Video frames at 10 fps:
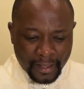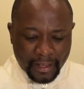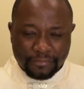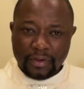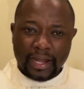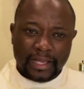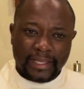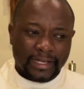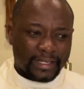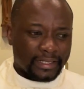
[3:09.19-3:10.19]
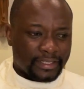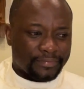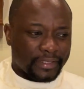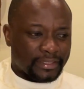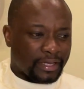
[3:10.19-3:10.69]
Et voilà quelqu'un qui
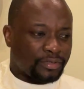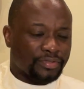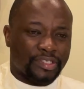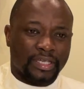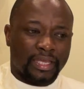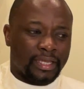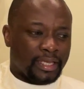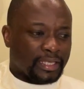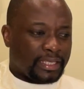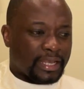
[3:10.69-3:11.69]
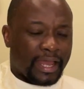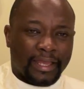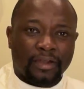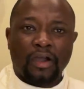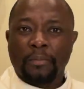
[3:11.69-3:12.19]
vient d'annoncer qu'il a un
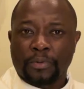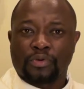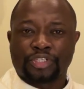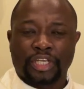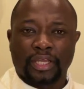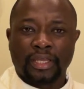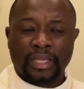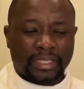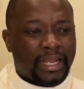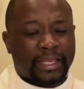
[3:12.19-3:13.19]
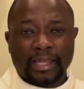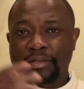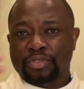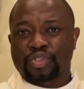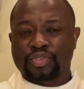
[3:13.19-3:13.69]
grand projet, qu'il a
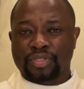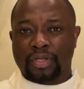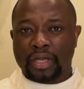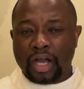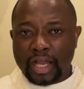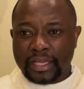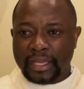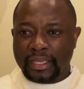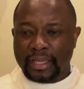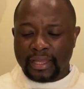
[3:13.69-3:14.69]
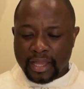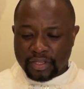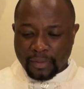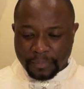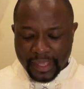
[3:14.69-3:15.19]
quelque chose de grand à créer,
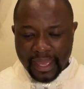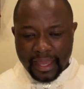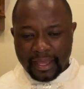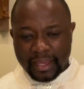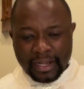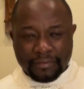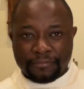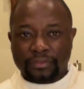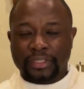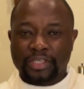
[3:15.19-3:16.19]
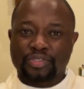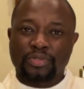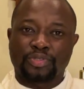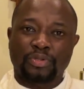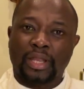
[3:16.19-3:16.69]
que Pierre est la fondation
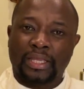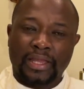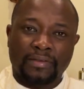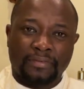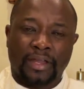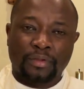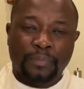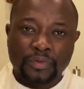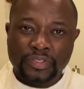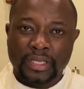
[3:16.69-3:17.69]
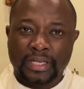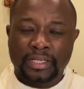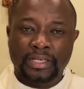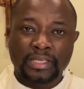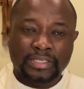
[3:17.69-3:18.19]
sur laquelle va reposer
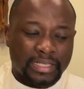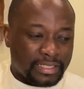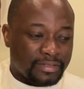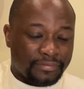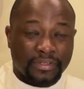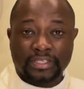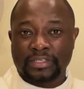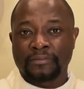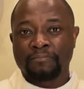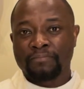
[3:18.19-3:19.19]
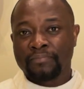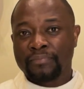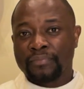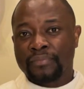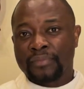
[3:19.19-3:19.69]
l'Église, l'édifice,
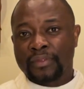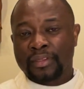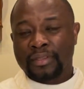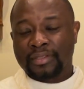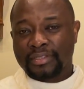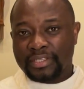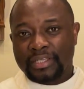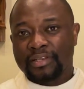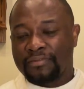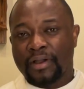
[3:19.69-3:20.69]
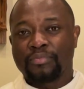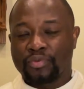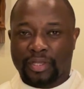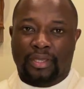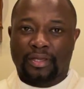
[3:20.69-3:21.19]
dit qu'il va
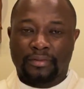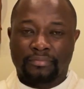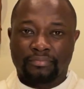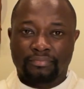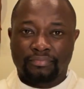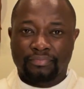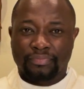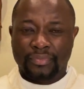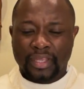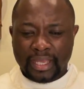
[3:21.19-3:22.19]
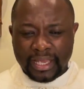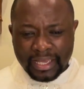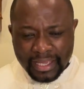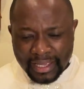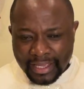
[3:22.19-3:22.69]
mourir.
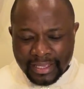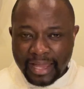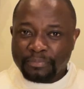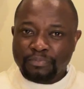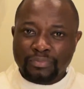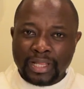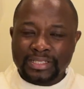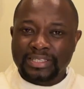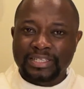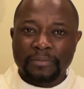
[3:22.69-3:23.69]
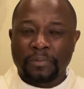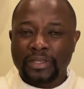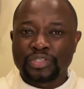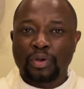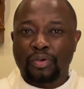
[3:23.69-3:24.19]
Et, y a, les disciples, ils
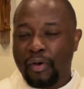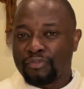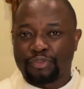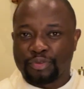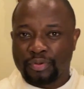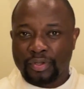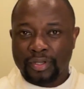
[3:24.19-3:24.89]
sont confus.